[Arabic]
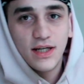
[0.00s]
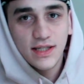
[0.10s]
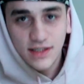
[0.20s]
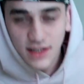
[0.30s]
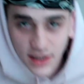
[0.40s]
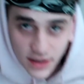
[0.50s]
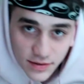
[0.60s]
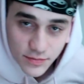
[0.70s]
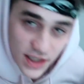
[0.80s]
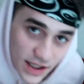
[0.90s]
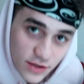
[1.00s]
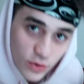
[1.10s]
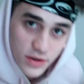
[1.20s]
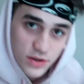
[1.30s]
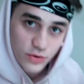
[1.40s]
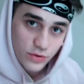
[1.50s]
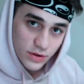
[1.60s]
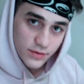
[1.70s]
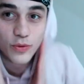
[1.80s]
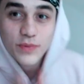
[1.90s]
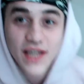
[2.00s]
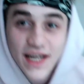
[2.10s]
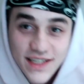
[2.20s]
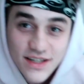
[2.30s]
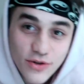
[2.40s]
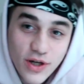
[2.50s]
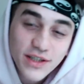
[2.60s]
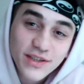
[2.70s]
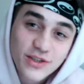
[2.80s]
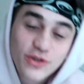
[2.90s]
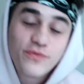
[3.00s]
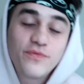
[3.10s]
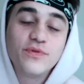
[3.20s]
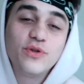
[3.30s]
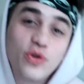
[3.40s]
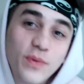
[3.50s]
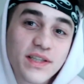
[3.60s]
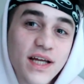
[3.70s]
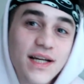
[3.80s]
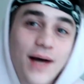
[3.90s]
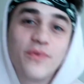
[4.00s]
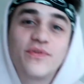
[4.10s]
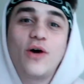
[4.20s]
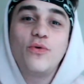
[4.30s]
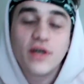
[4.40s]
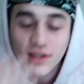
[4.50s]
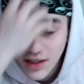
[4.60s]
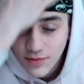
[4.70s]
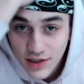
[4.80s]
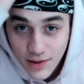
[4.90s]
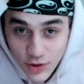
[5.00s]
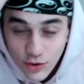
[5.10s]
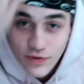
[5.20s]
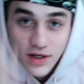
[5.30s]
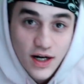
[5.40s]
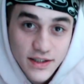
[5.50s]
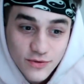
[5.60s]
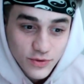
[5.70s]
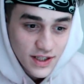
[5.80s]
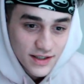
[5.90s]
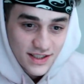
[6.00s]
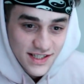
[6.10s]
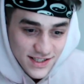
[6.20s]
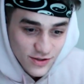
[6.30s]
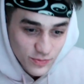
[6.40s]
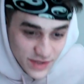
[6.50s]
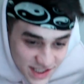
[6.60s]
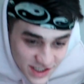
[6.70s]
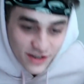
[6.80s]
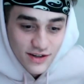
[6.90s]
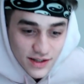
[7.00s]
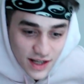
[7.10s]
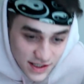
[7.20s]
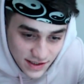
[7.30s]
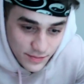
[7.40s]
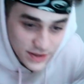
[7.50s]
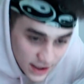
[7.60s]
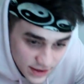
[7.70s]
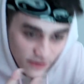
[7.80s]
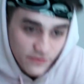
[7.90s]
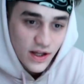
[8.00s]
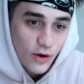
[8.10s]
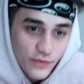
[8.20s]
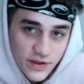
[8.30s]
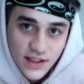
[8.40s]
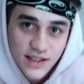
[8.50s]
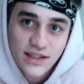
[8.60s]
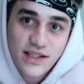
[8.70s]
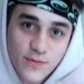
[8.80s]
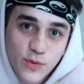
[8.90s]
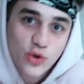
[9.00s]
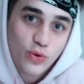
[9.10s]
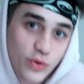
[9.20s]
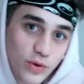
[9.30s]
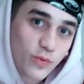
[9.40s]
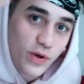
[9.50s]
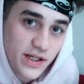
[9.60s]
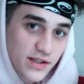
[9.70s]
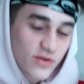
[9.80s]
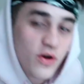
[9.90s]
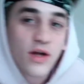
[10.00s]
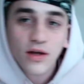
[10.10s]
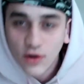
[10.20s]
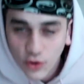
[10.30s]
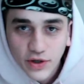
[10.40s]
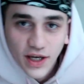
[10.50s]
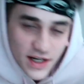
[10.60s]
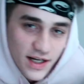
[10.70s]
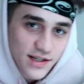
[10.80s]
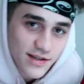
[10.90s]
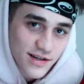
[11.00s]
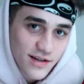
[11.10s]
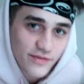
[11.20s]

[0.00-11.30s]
اللذين هاد متخيلين انتوا هذا الشعور ومتخيلين انه هيك تشوف يوتيوبر تاني عم بيفتحوه قدام الكاميرا وفرحانين وانت هيك تحس انه بس تيجي اللحظه اللي بدك تفتحه فيها تحس بالشعور اللي هو حاسه اوكي انا حاسس هلا